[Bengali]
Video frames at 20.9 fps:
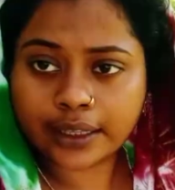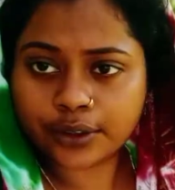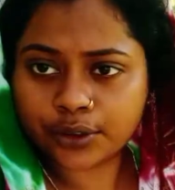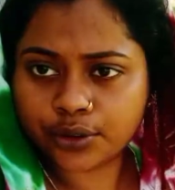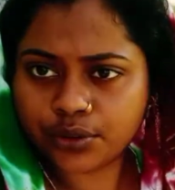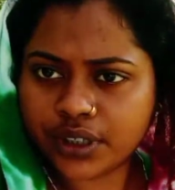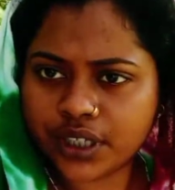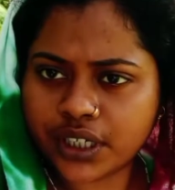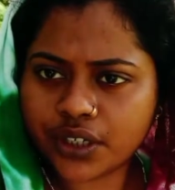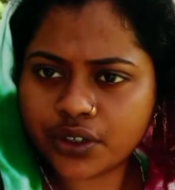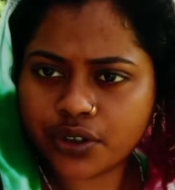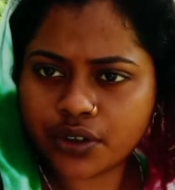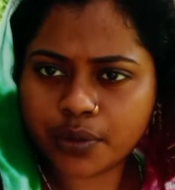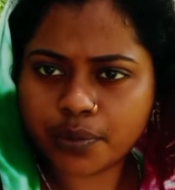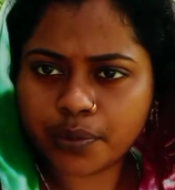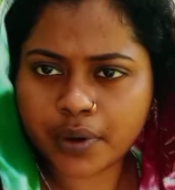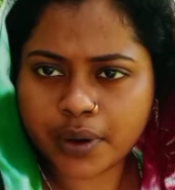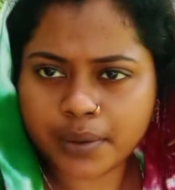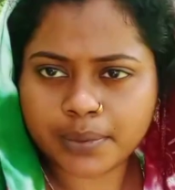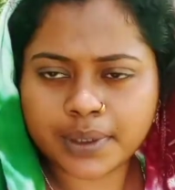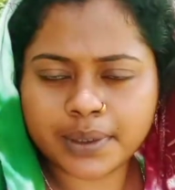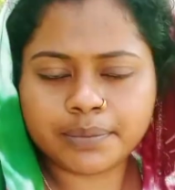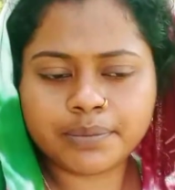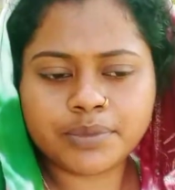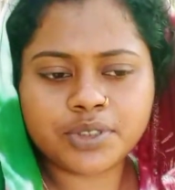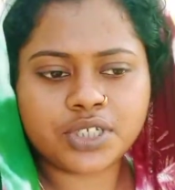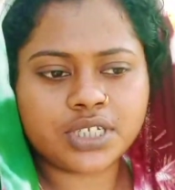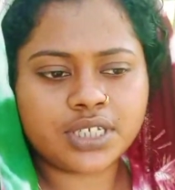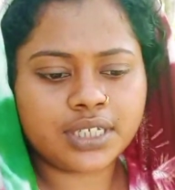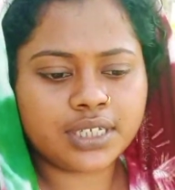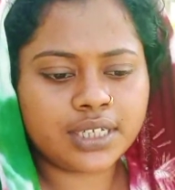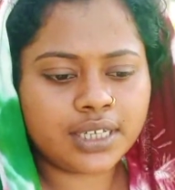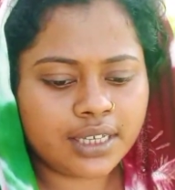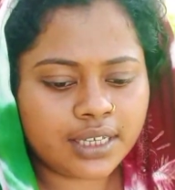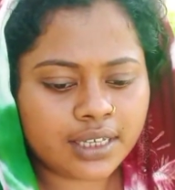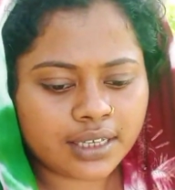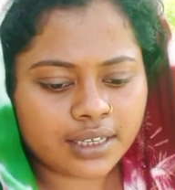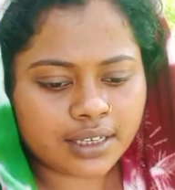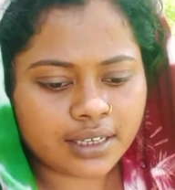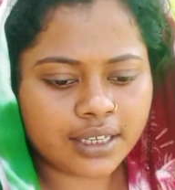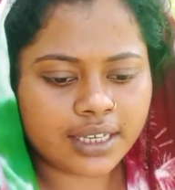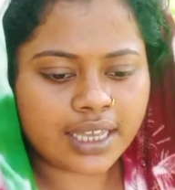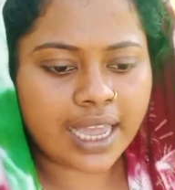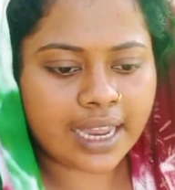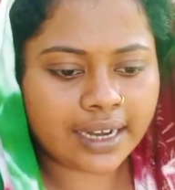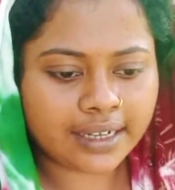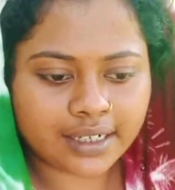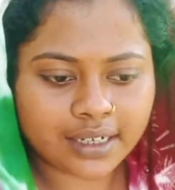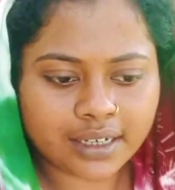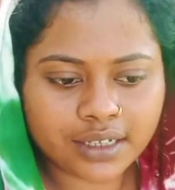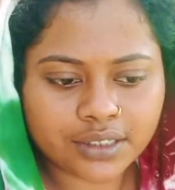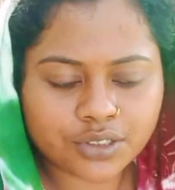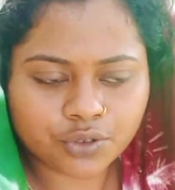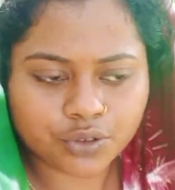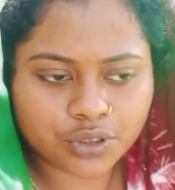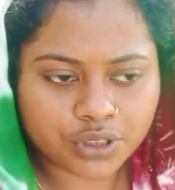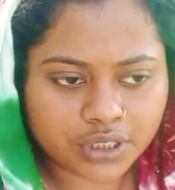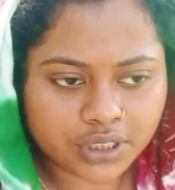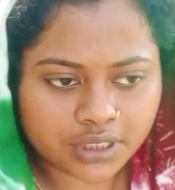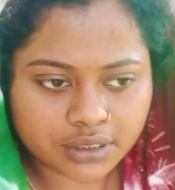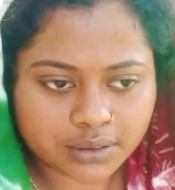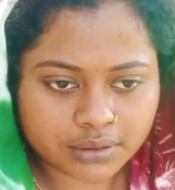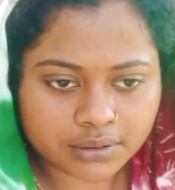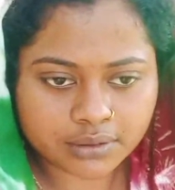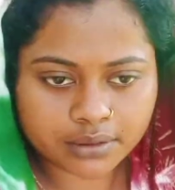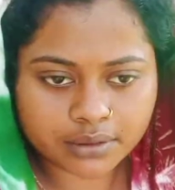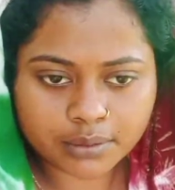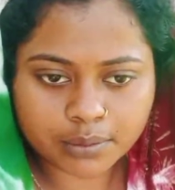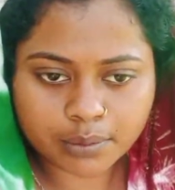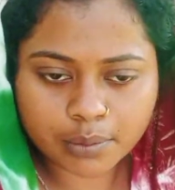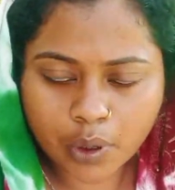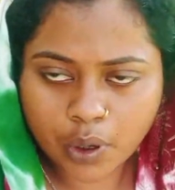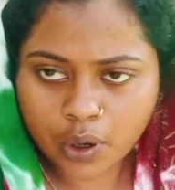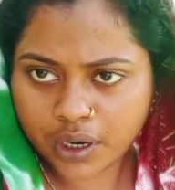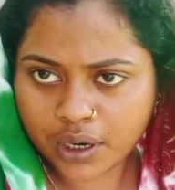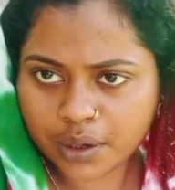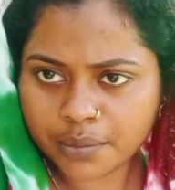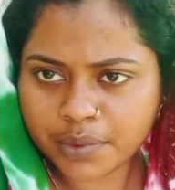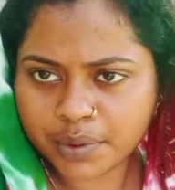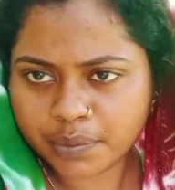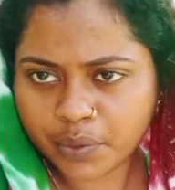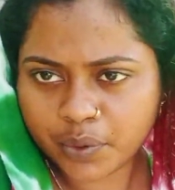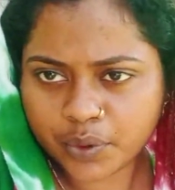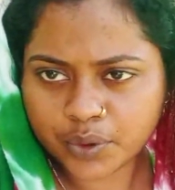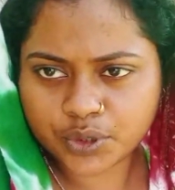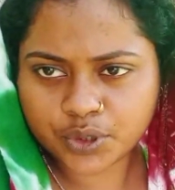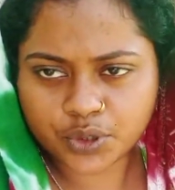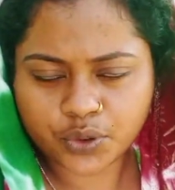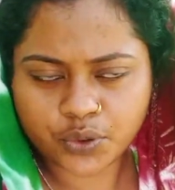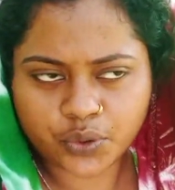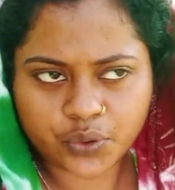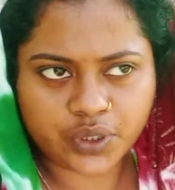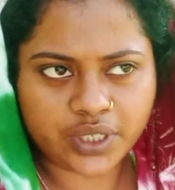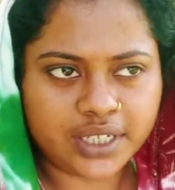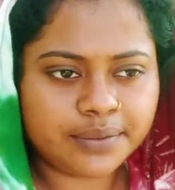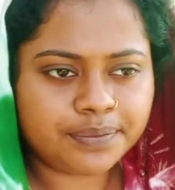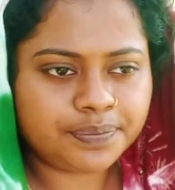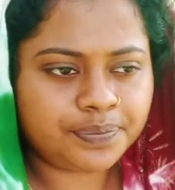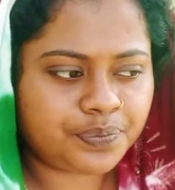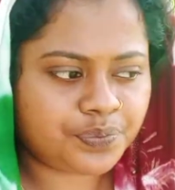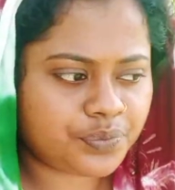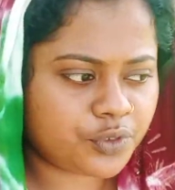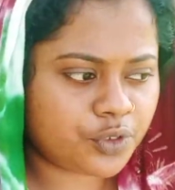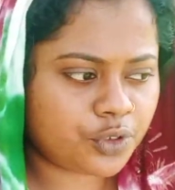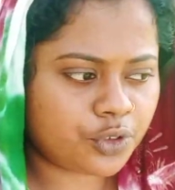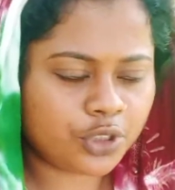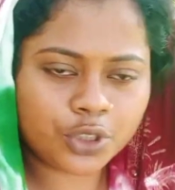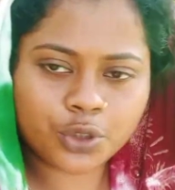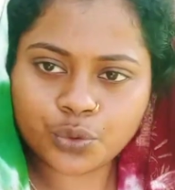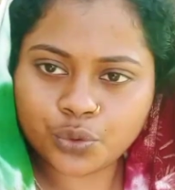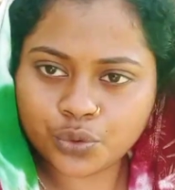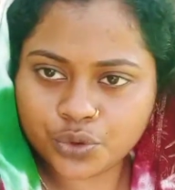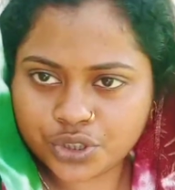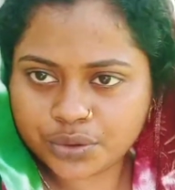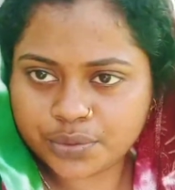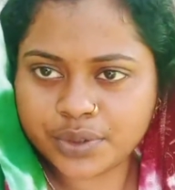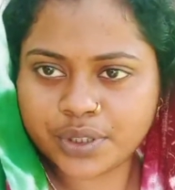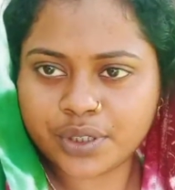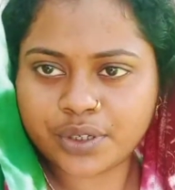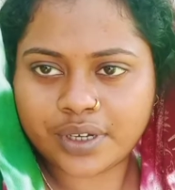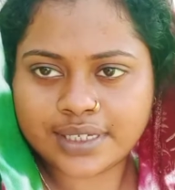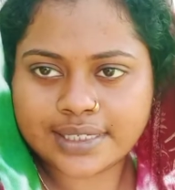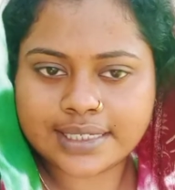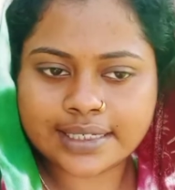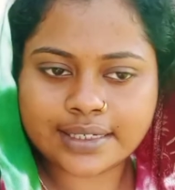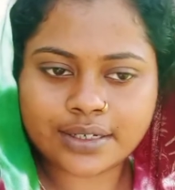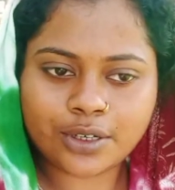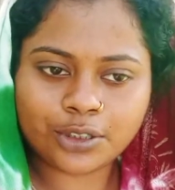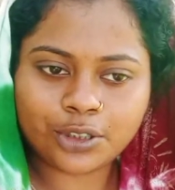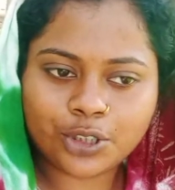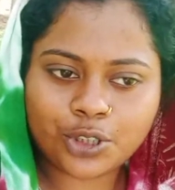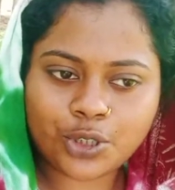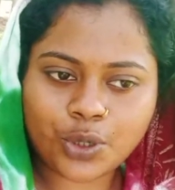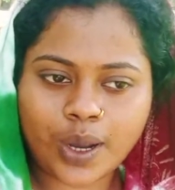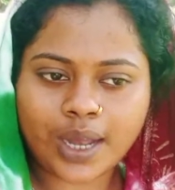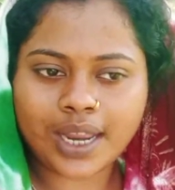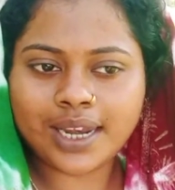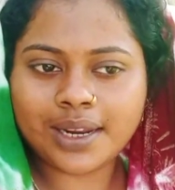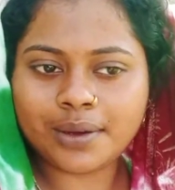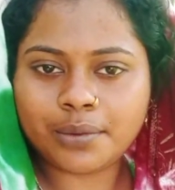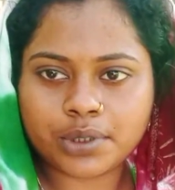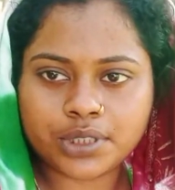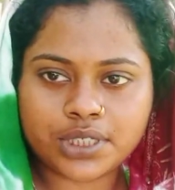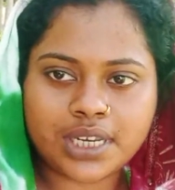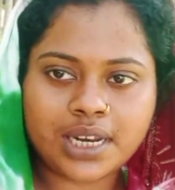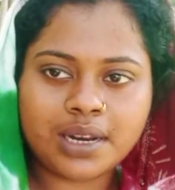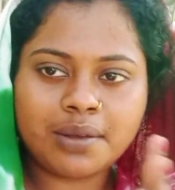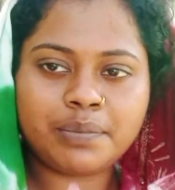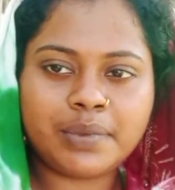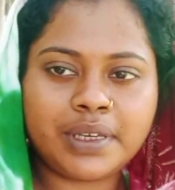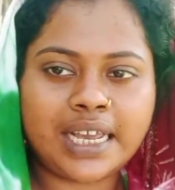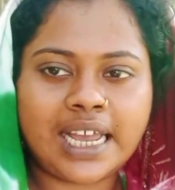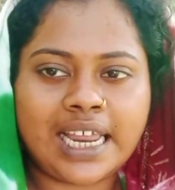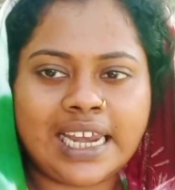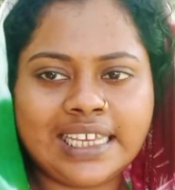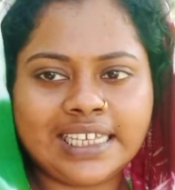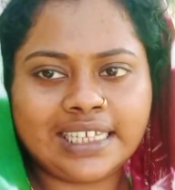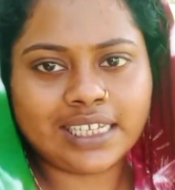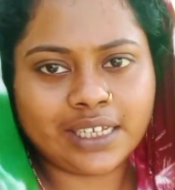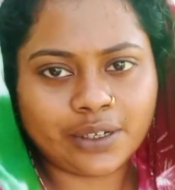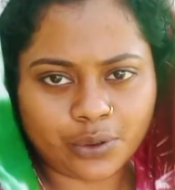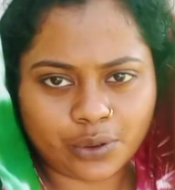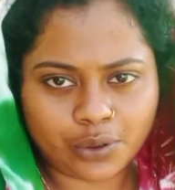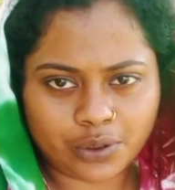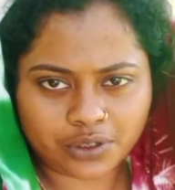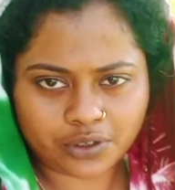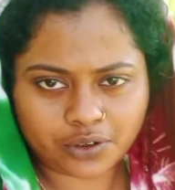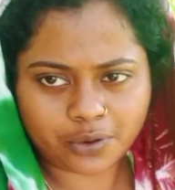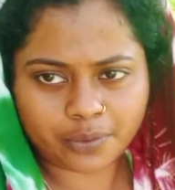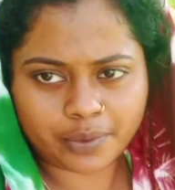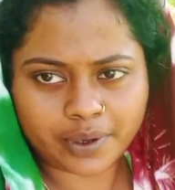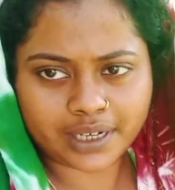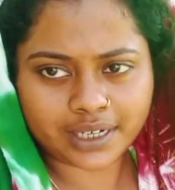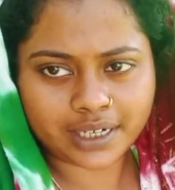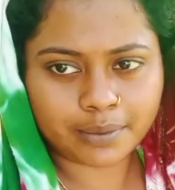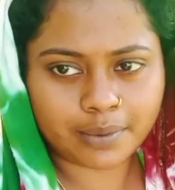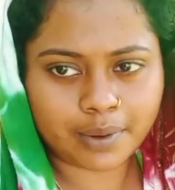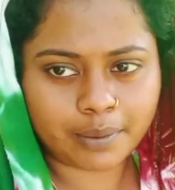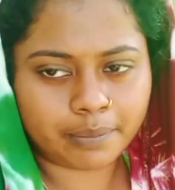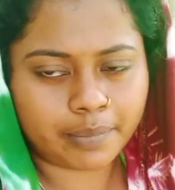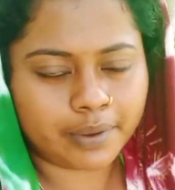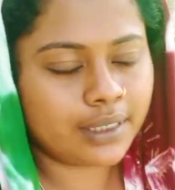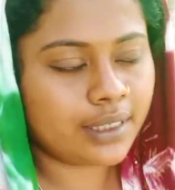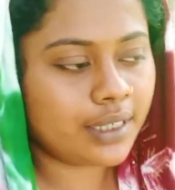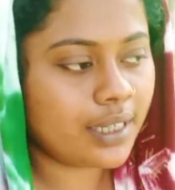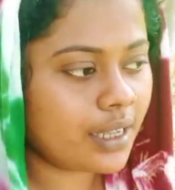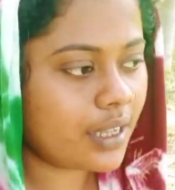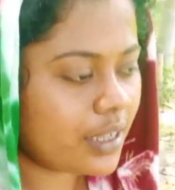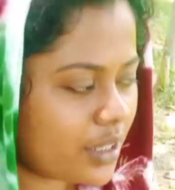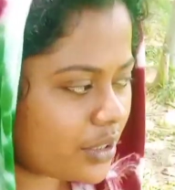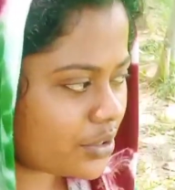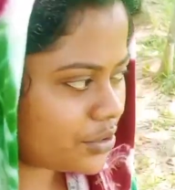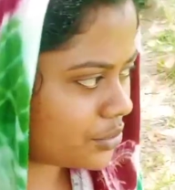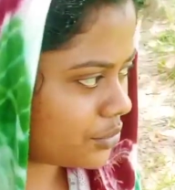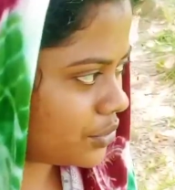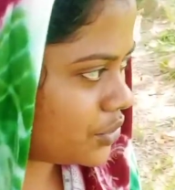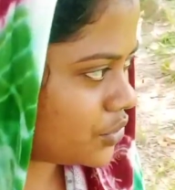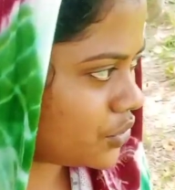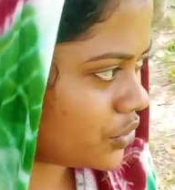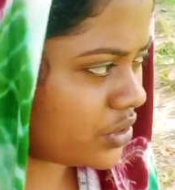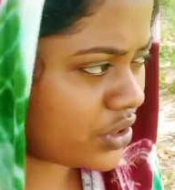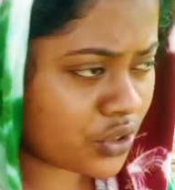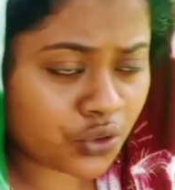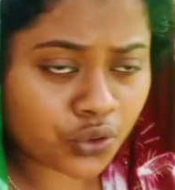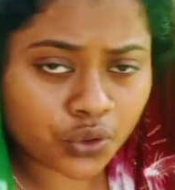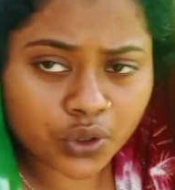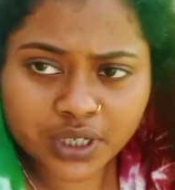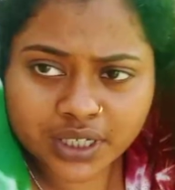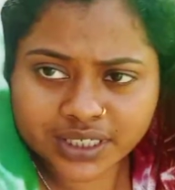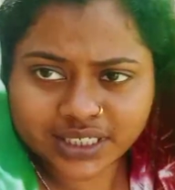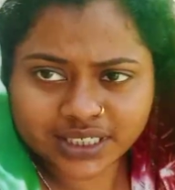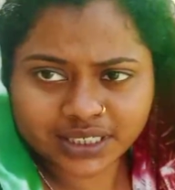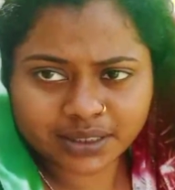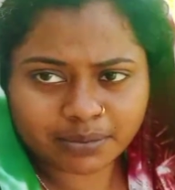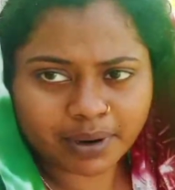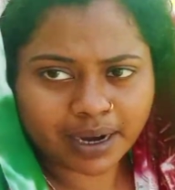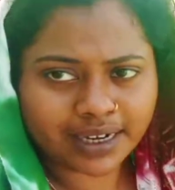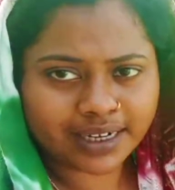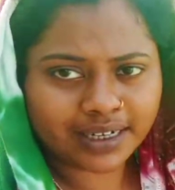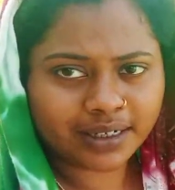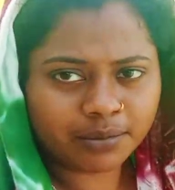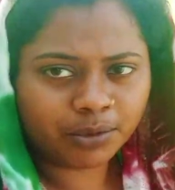এত নেটওয়ার্ক প্রবলেম যে একটা যদি ব্লগ আমি পোস্ট করি যদি দু জিবির হয় সেটা হয়তো সকালে বসালাম বিকালে গিয়ে হলো এরকম একটা ব্যাপার তো ওই জন্যে চলে এসছি মাঠের